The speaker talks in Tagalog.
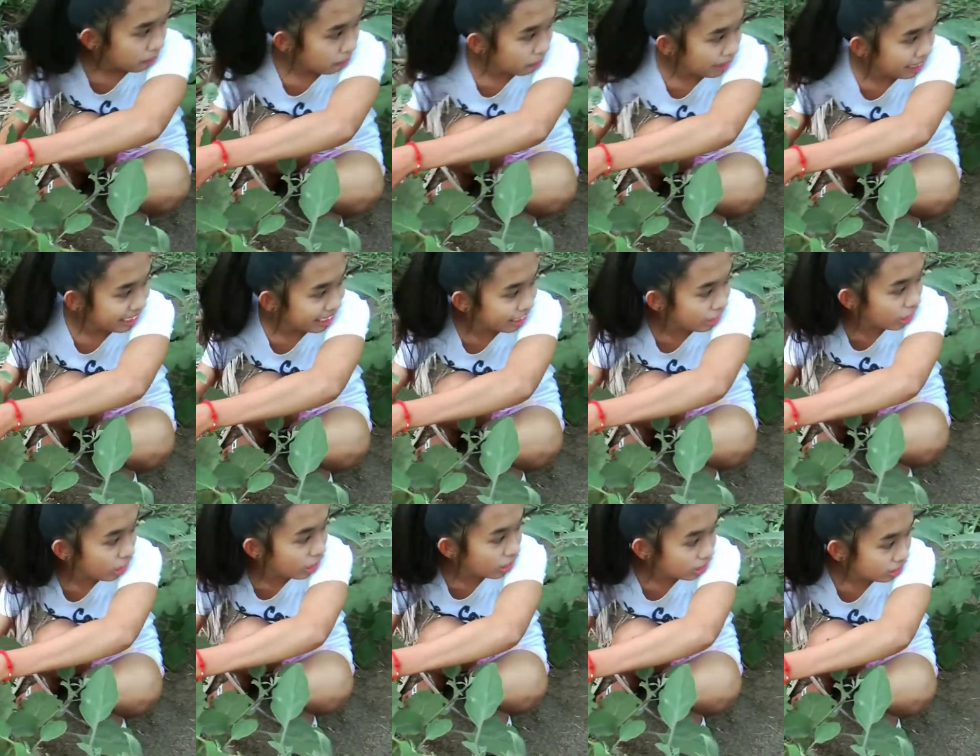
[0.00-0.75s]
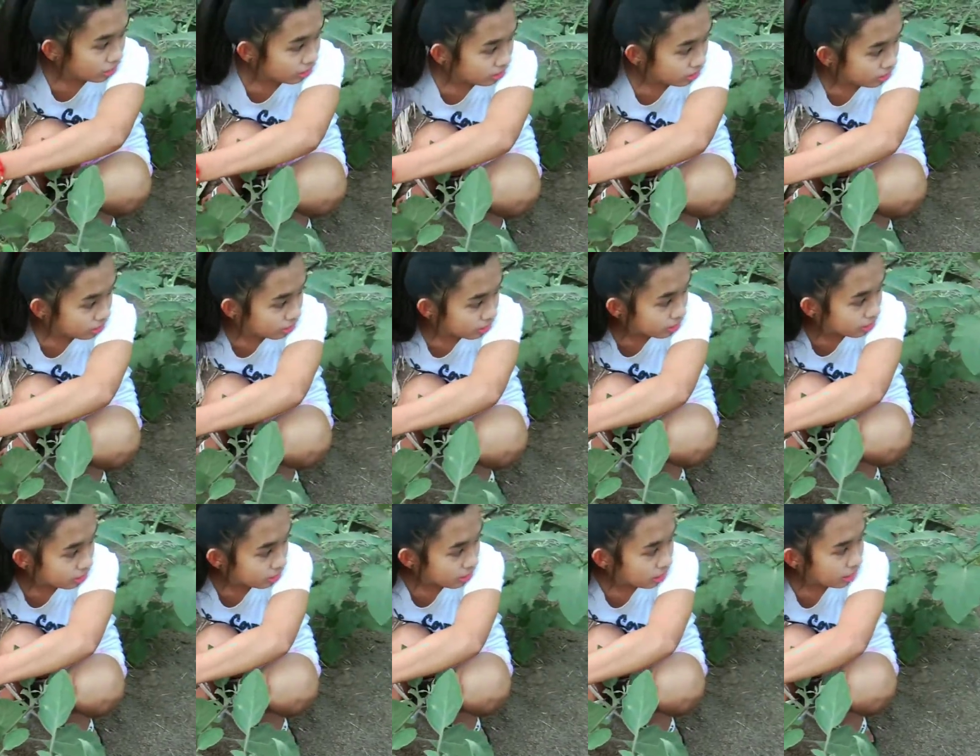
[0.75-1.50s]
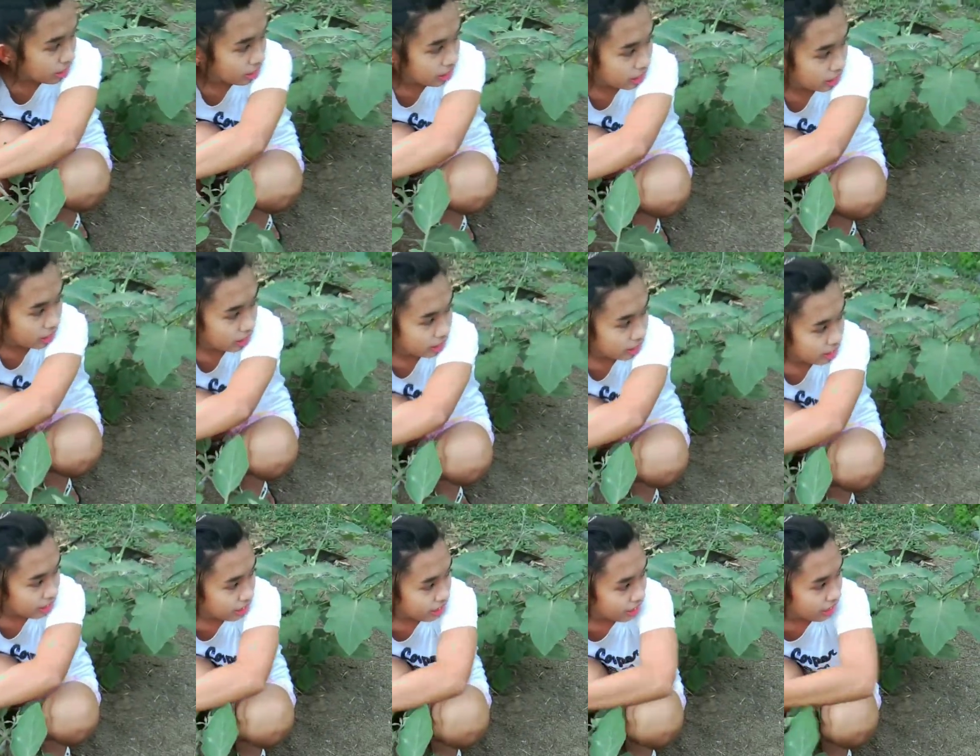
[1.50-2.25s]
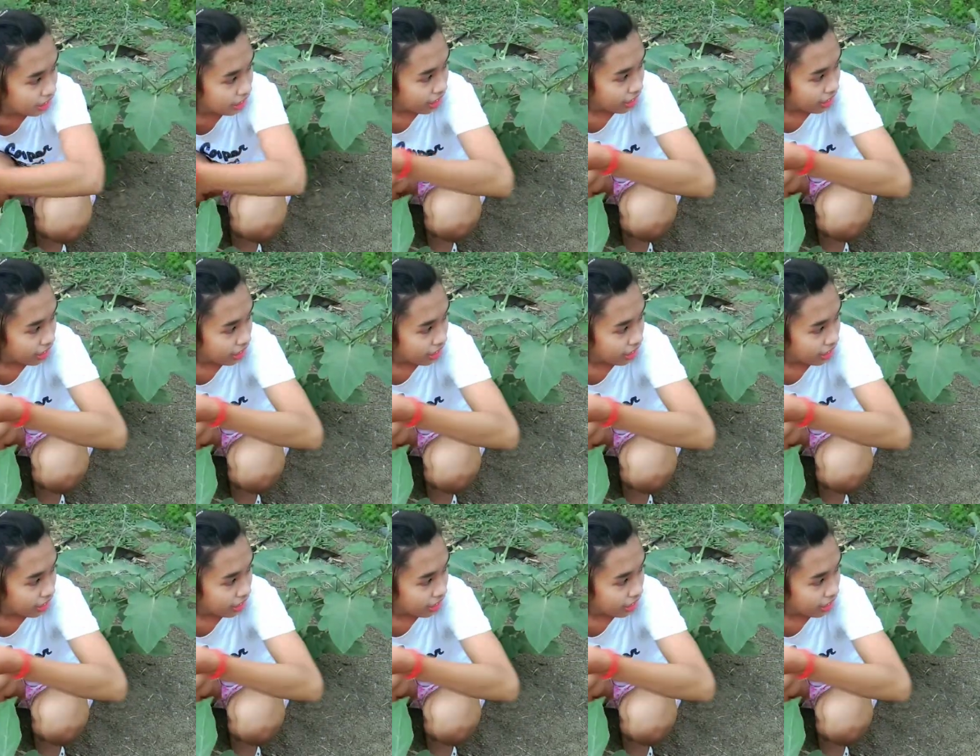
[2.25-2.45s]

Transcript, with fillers: Paikot? Guntingin mo na lang ako.